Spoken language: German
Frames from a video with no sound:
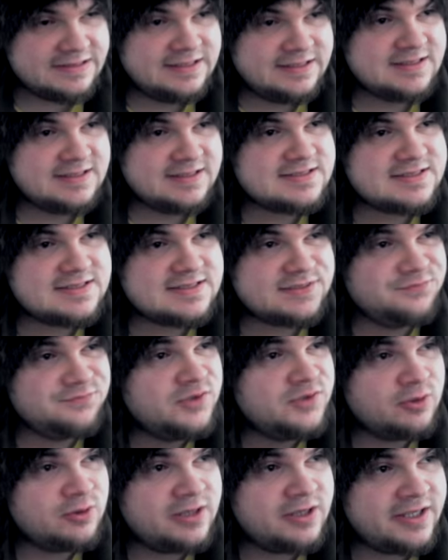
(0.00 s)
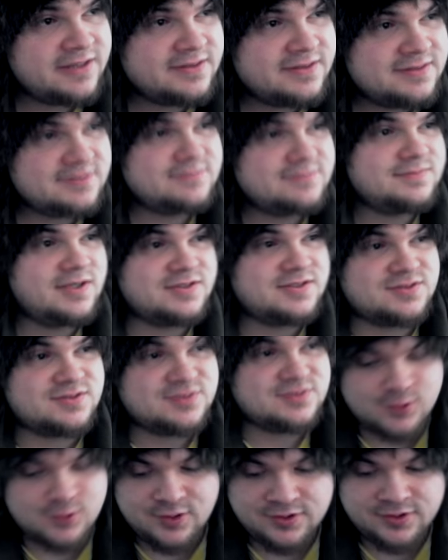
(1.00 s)
ist im Violett, also
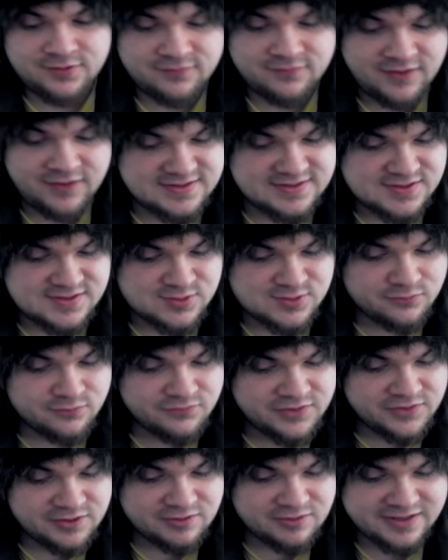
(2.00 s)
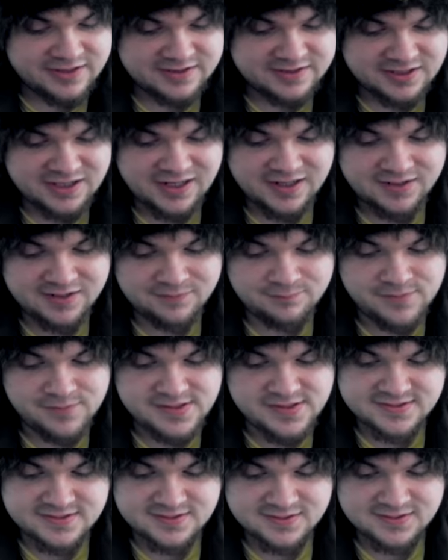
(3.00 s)
so ein quasi so ein violetter
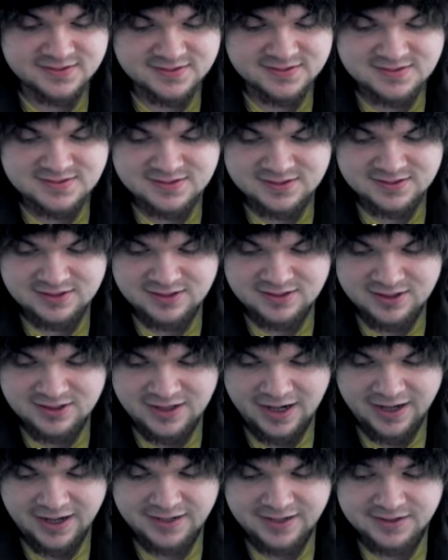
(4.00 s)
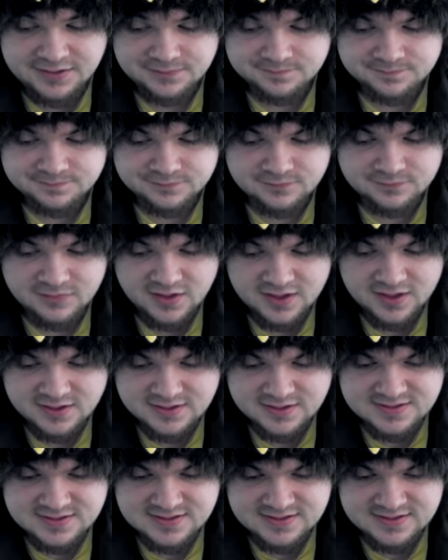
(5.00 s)
Kackmist, Heini,
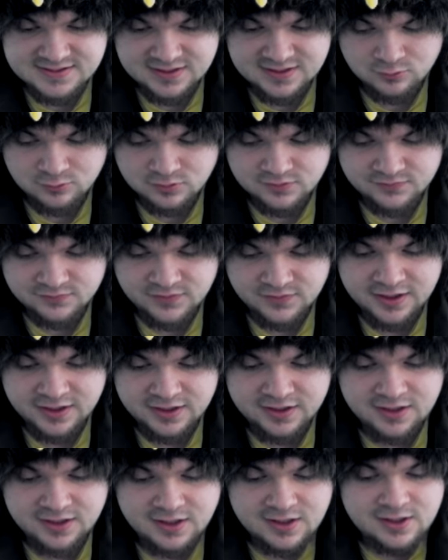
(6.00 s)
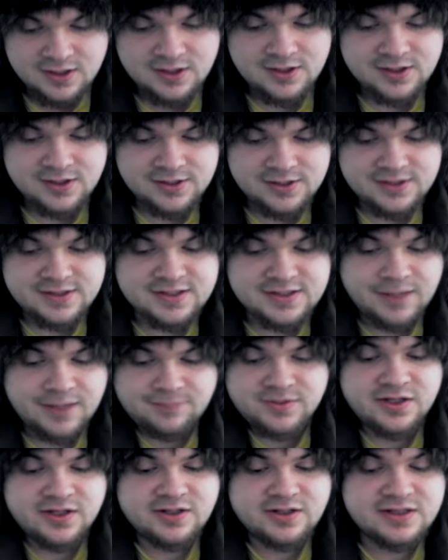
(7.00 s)
ist das sehr gut, weil ich habe
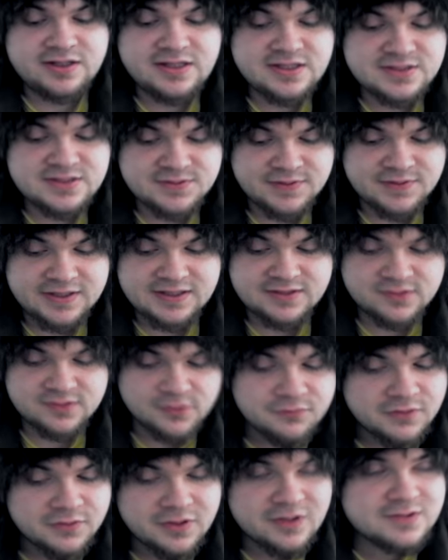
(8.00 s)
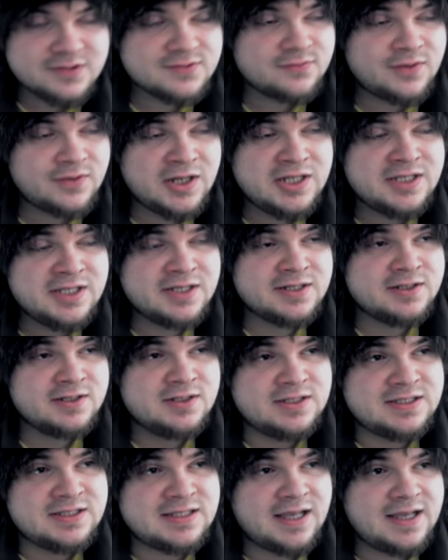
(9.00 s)
dann nicht wirklich so viel zu verlieren.
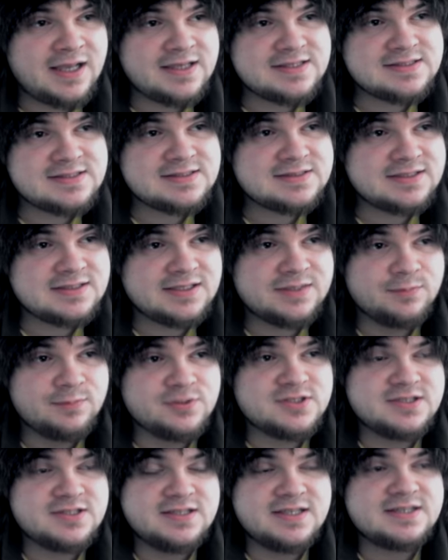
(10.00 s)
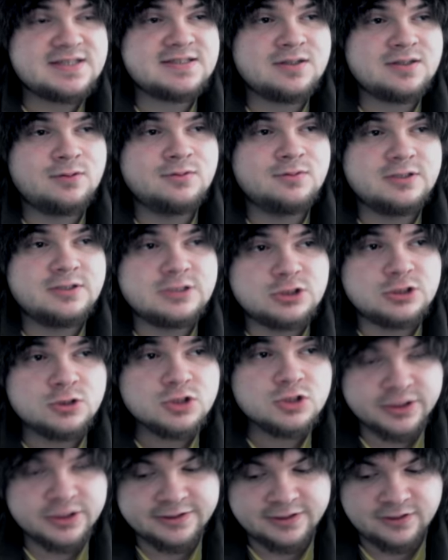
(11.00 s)
Ich heißt, ich muss nächste Runde
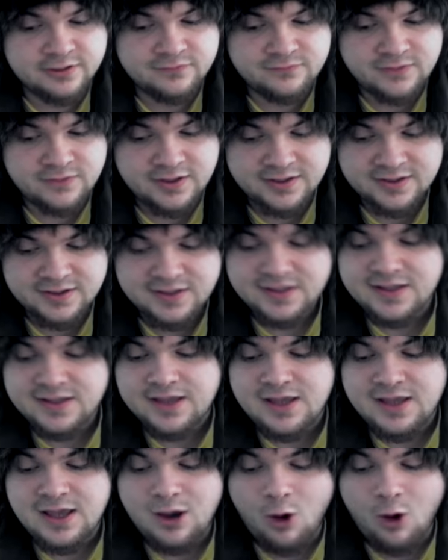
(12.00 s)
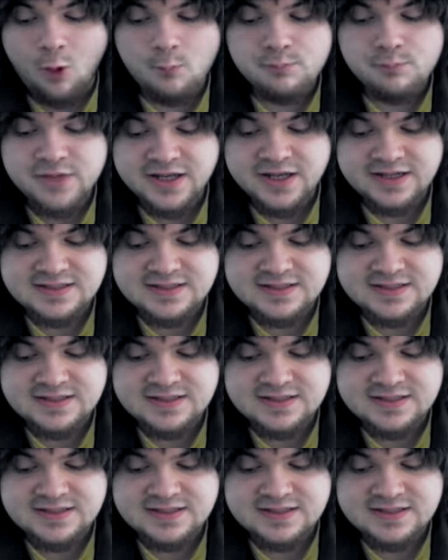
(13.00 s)
Schutzschild auffahren. Ob mir das